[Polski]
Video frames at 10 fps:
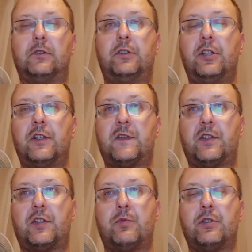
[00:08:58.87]
no i
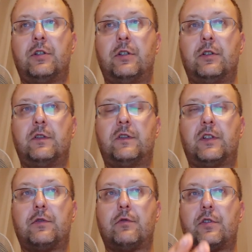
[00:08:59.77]
jesteśmy e,
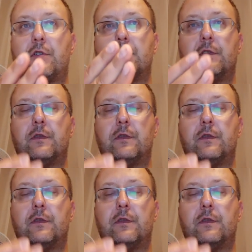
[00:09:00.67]
też już e,